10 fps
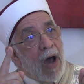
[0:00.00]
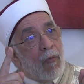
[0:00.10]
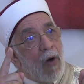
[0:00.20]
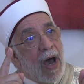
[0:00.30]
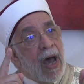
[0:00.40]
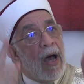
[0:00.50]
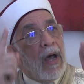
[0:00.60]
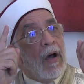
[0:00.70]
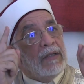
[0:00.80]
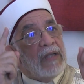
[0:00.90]
حواء
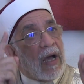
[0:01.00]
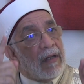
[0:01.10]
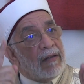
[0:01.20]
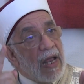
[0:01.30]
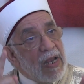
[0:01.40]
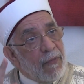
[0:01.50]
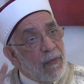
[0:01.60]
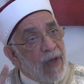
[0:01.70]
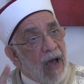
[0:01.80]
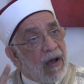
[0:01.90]
تختلف
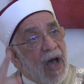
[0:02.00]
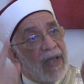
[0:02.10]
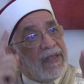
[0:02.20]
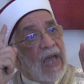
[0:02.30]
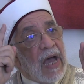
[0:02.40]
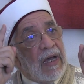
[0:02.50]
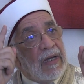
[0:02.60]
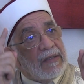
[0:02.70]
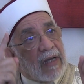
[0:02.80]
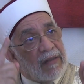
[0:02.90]
في عقائدها
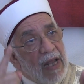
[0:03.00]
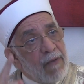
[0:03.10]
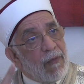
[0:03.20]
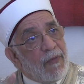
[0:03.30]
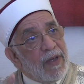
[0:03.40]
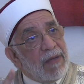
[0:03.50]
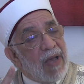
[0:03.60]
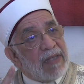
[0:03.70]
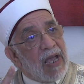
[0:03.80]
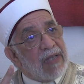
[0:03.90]
تختلف في
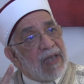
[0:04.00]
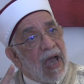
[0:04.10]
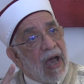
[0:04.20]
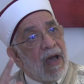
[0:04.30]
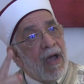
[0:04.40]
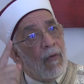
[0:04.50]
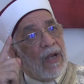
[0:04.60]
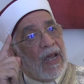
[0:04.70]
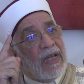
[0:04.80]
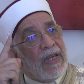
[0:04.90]
عباداتها
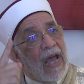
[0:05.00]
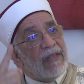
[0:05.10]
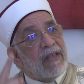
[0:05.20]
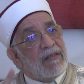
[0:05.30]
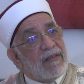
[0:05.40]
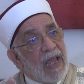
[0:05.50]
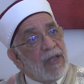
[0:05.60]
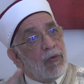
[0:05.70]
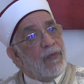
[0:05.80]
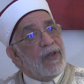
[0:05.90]
ولكنها
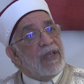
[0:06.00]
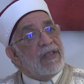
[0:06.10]
تتحد في